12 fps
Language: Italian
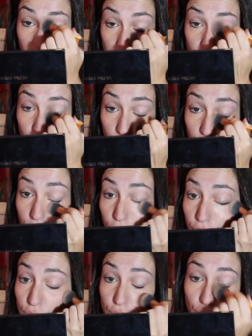Questo qui è un
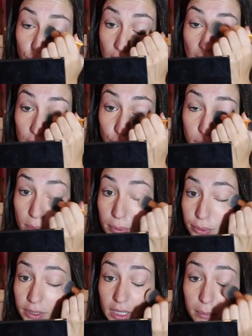color cioccolato, il mio
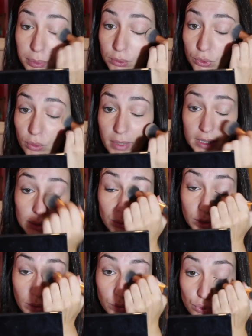parrucchiere appunto mi ha
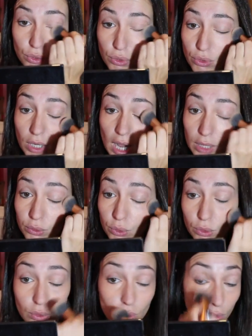detto che è un
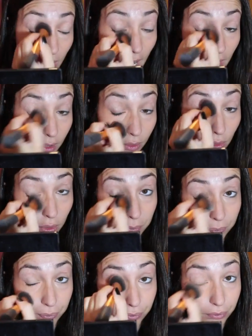cioccolato
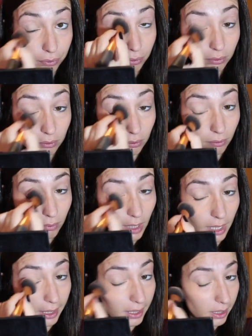caldo,
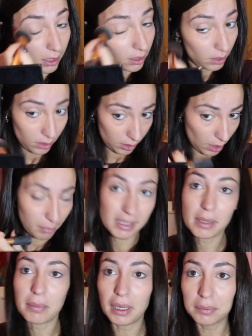anche se mi
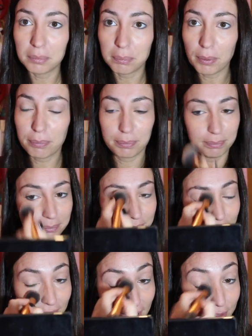sembra un po'
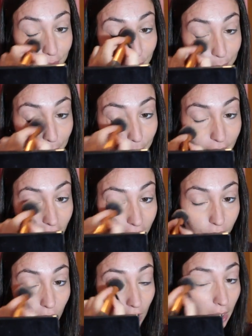freddo, non proprio
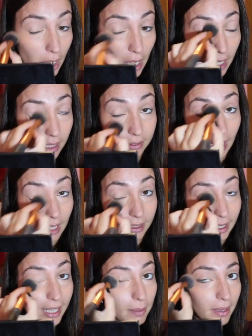caldo. Dalla
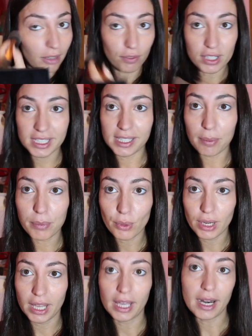telecamera forse
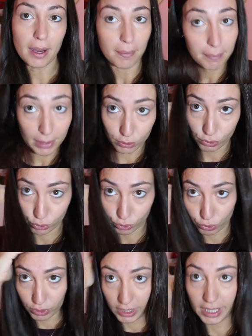sembro nera, ma non
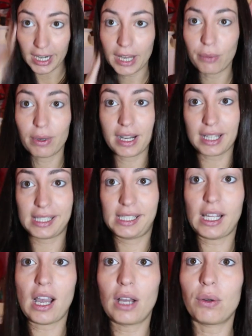sono nera, è un
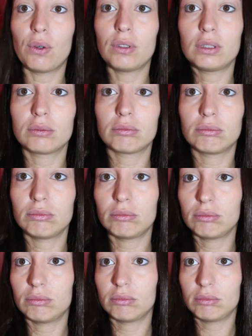castano, è
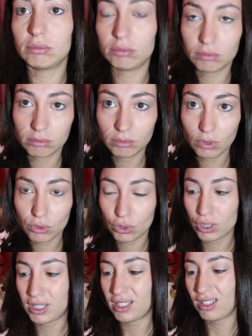un... non
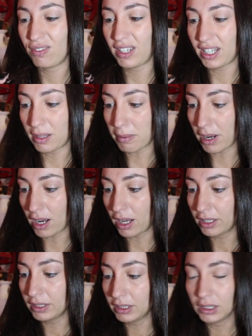so se si vede, ma
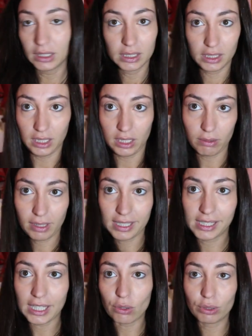sì, un
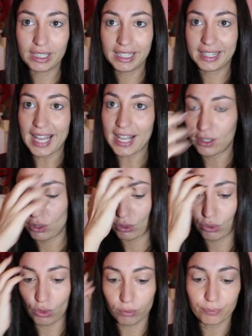castano
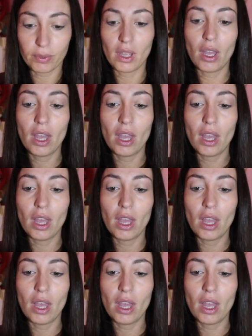intenso.